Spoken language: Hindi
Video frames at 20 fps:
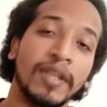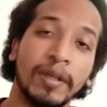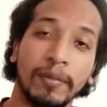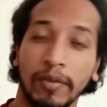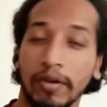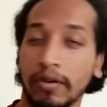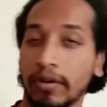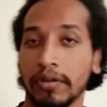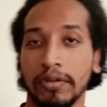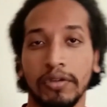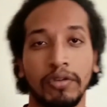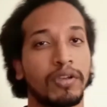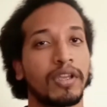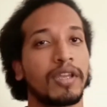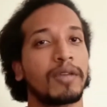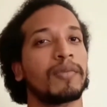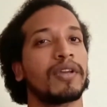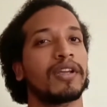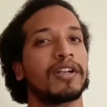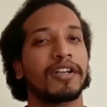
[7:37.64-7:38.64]

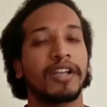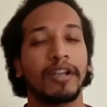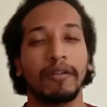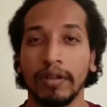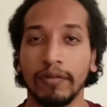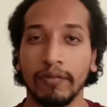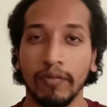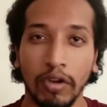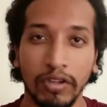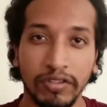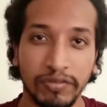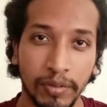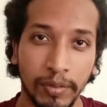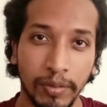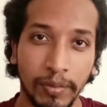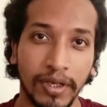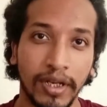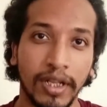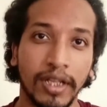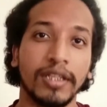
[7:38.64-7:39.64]
क्योंकि मैं ट्रैवलिंग ब्लॉग्स भी
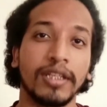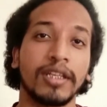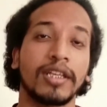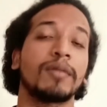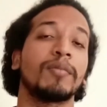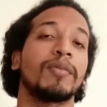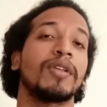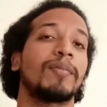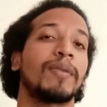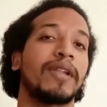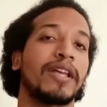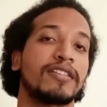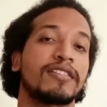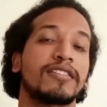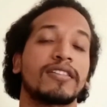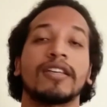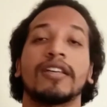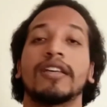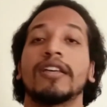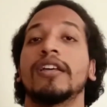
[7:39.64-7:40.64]
बनाने की मेरे
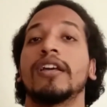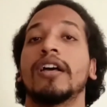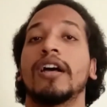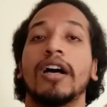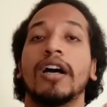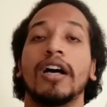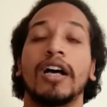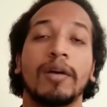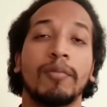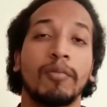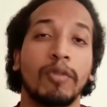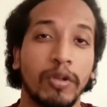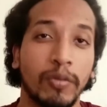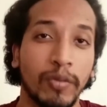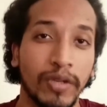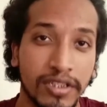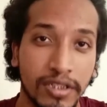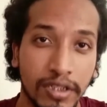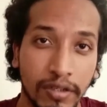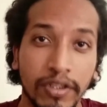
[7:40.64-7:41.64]
प्लान्स हैं
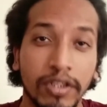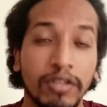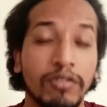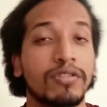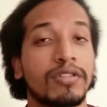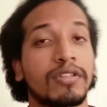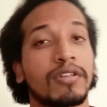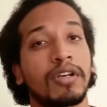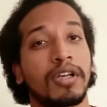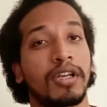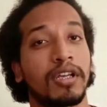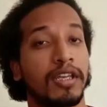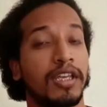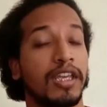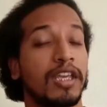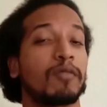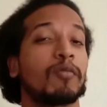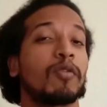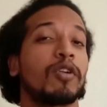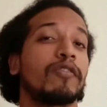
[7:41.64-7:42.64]
मोटिवेशन वीडियोस
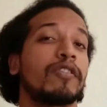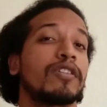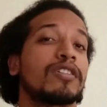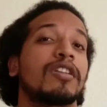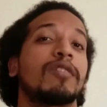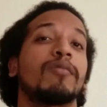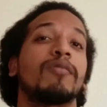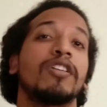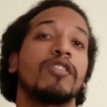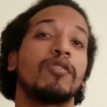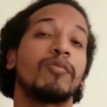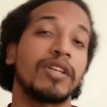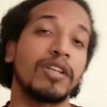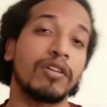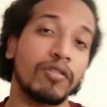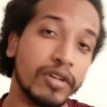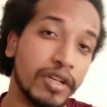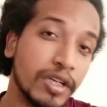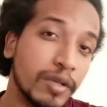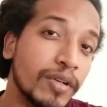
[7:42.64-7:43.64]
एक मोटिवेशनल वीडियो मेरी
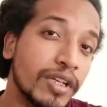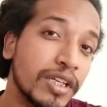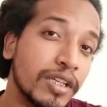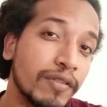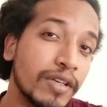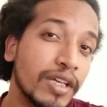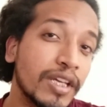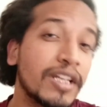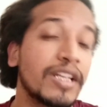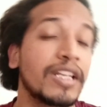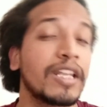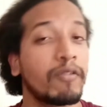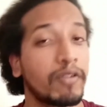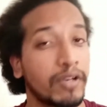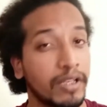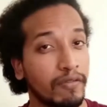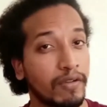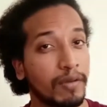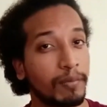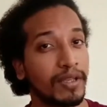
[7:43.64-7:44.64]
ऑलरेडी बनी हुई है नेवर
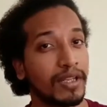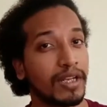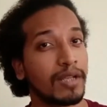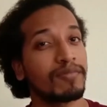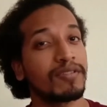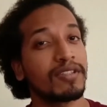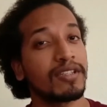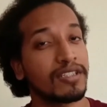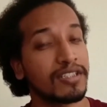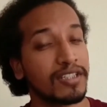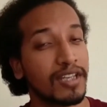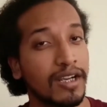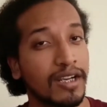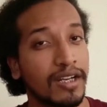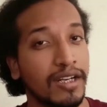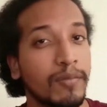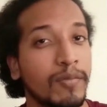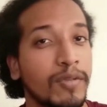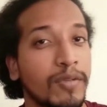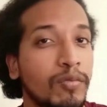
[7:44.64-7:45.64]
गिव अप के नाम से चेक
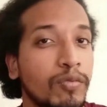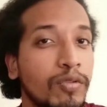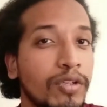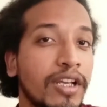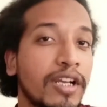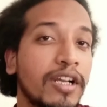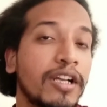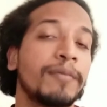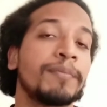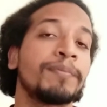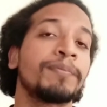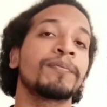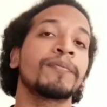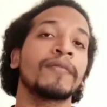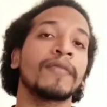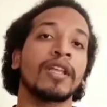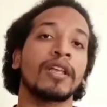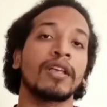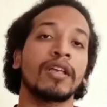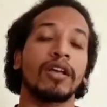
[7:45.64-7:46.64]
करना मत भूलिएगा
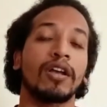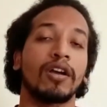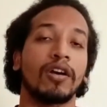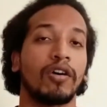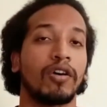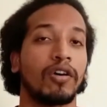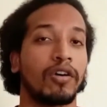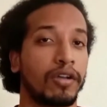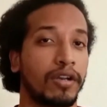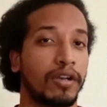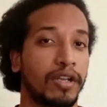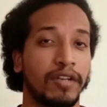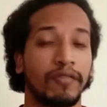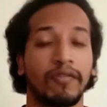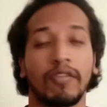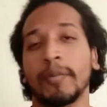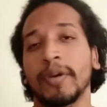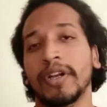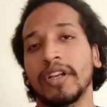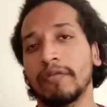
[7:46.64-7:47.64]
और
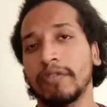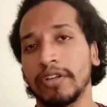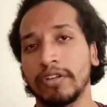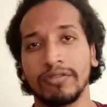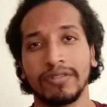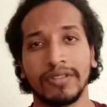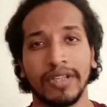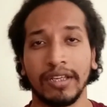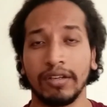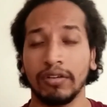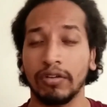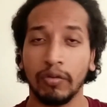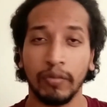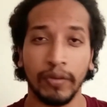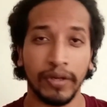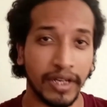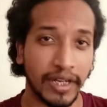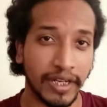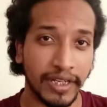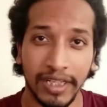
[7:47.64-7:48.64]
इन्फॉर्मेटिव वीडियोस लाइक
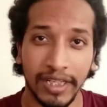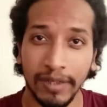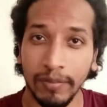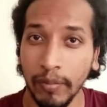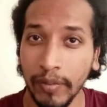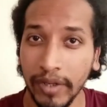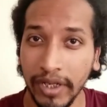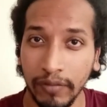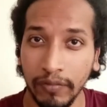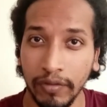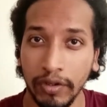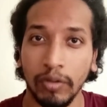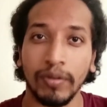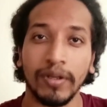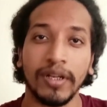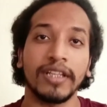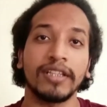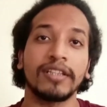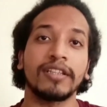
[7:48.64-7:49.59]
कोविड नाइन्टीन पर मैंने एक वीडियो बनाई